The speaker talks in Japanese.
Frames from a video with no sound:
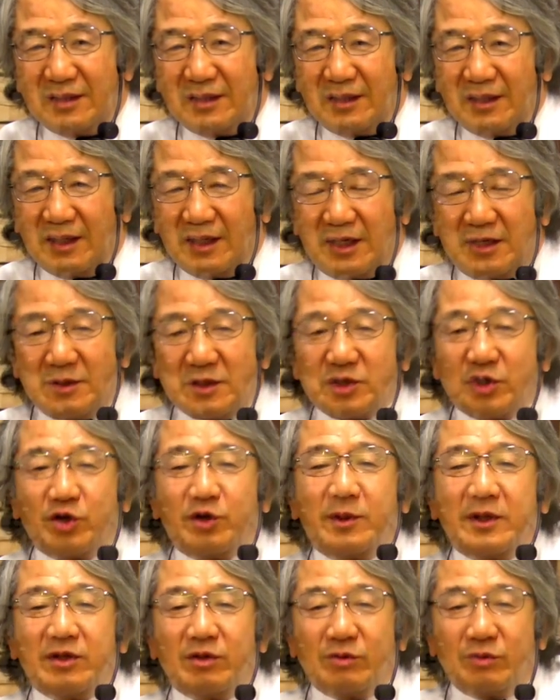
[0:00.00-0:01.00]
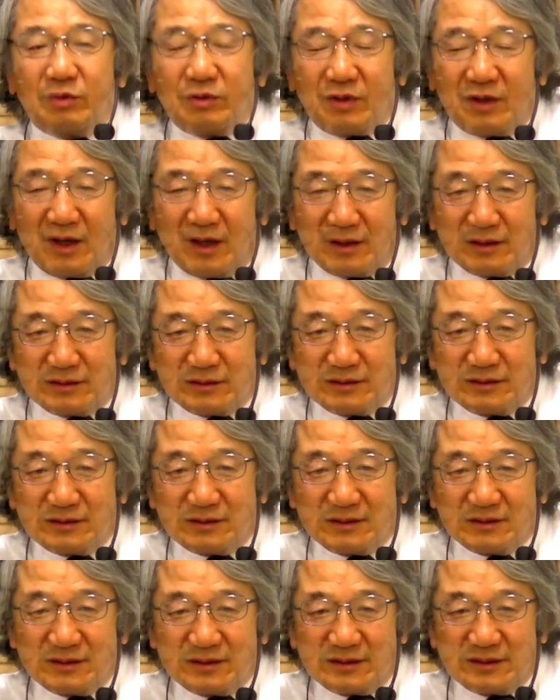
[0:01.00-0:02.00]
あるいは職場で追うことがある
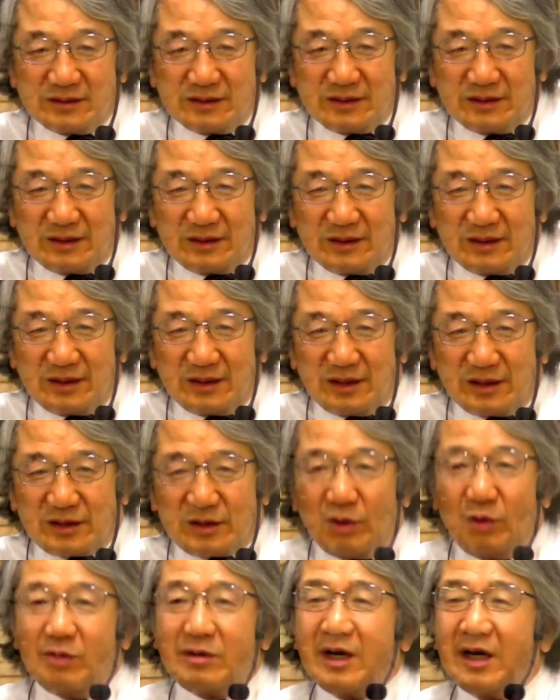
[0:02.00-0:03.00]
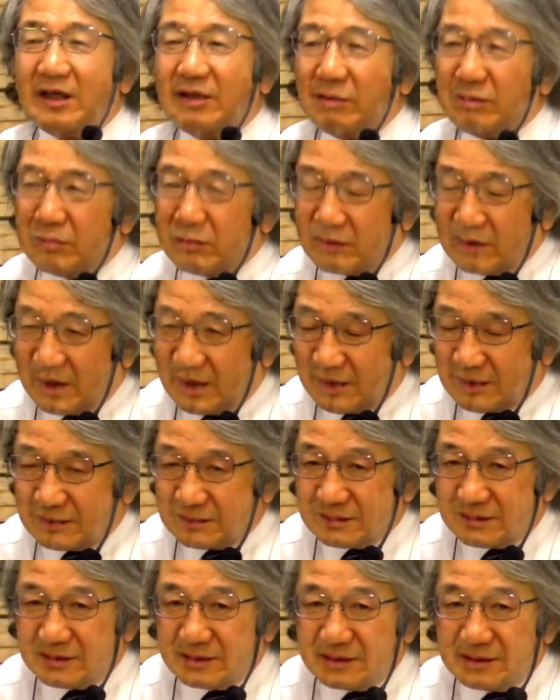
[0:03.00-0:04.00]
教会で追うことがある
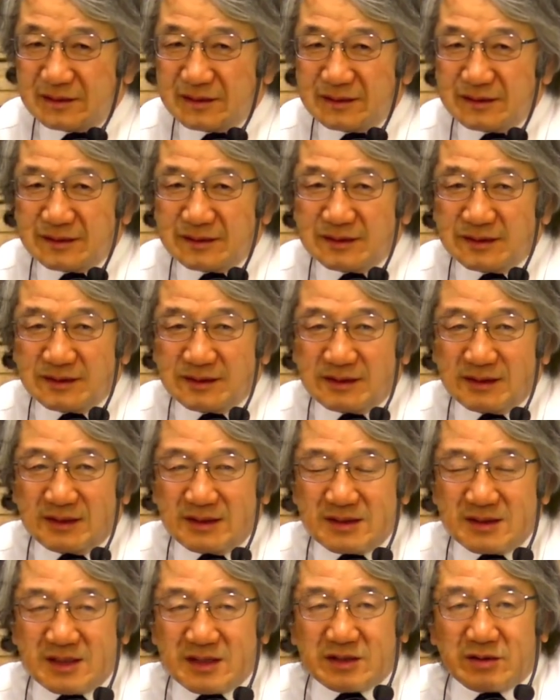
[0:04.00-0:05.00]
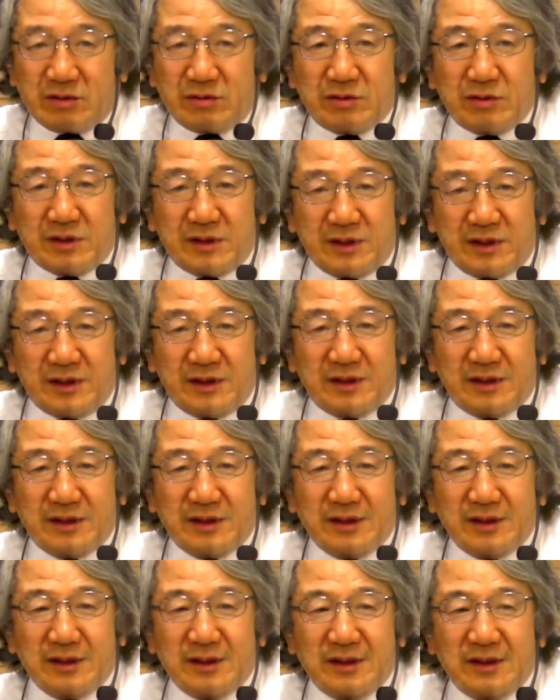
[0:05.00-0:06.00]
その時に
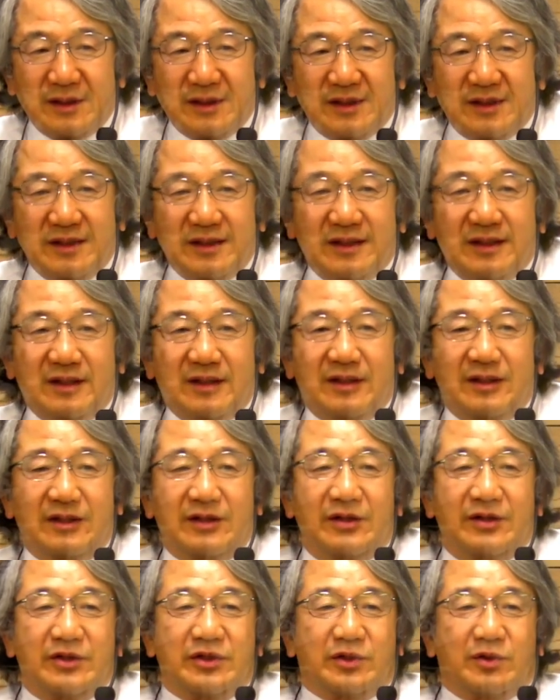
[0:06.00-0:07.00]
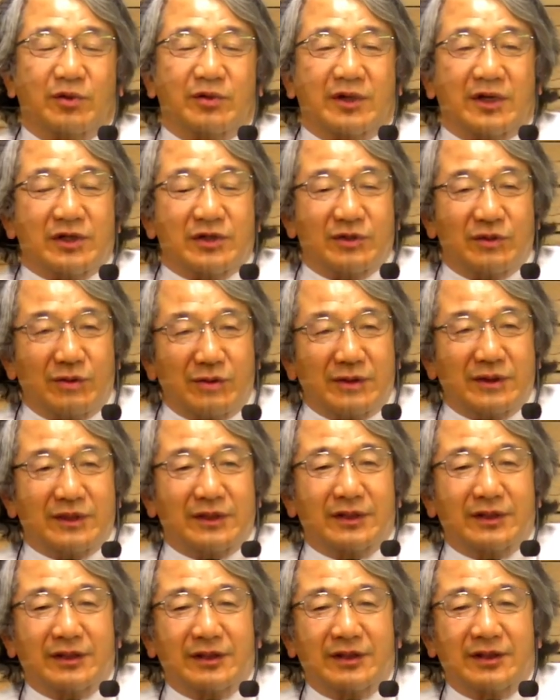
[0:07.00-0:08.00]
主と同じよう
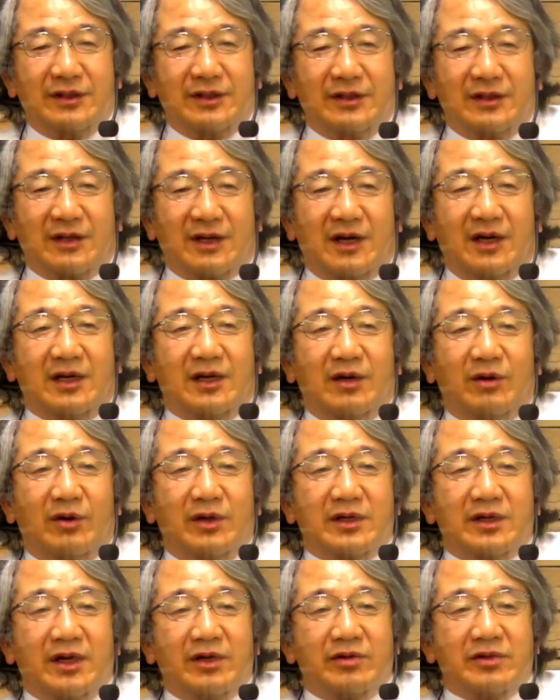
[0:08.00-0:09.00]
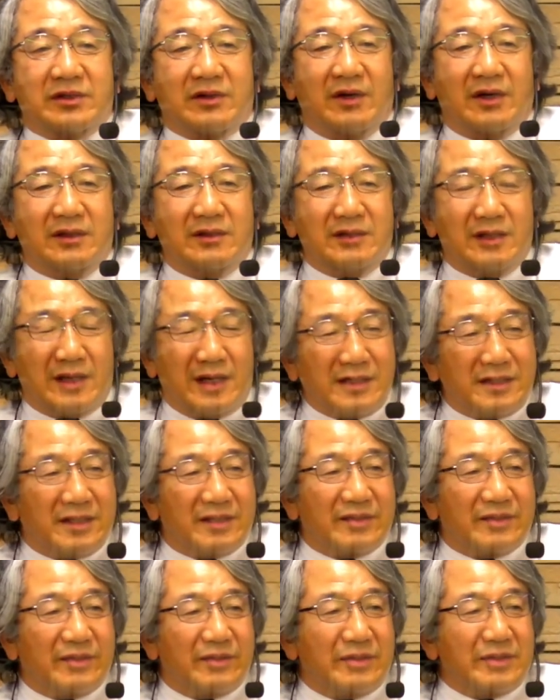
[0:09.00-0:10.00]
に彼らは何をしてか分かってないんで
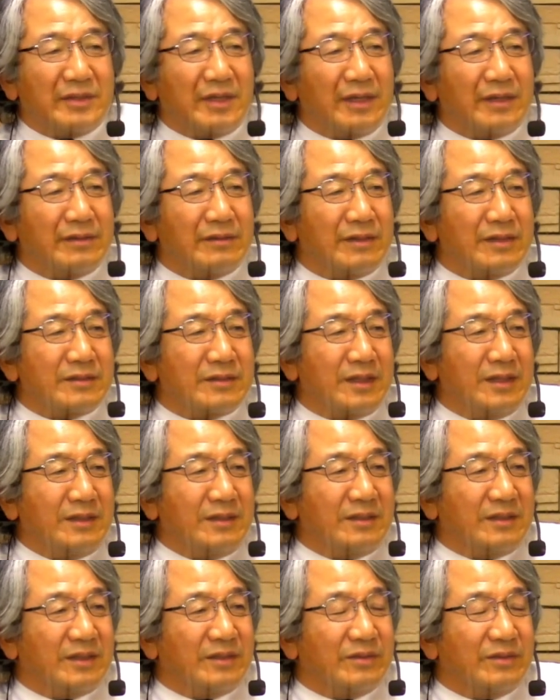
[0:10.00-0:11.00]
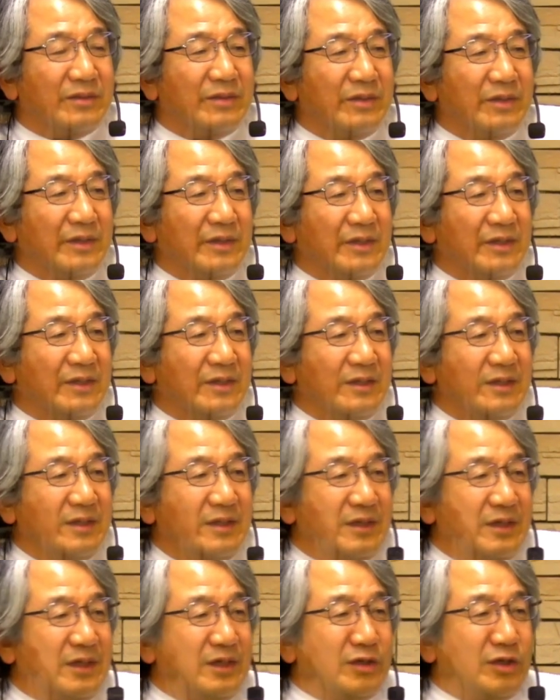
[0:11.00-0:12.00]
す許してあげてくださいっていう
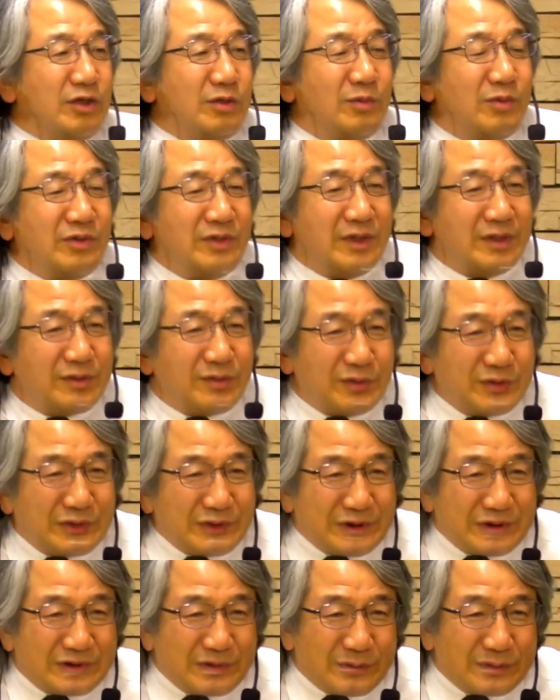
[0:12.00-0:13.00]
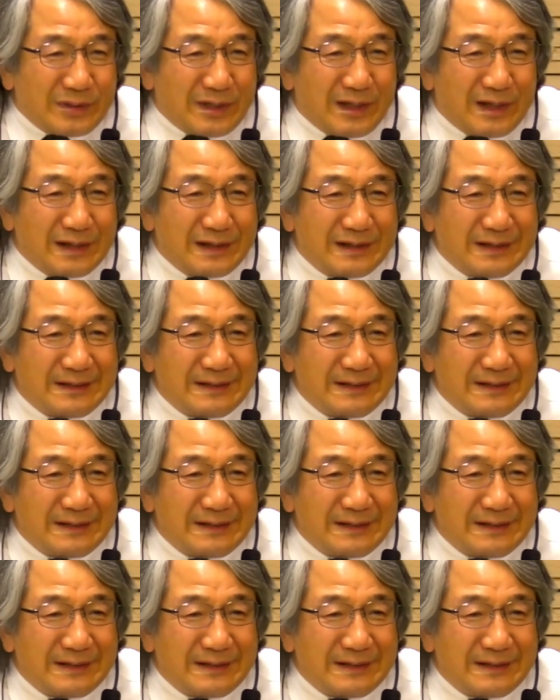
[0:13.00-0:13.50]
祈るものになってほしいんですねお互いに、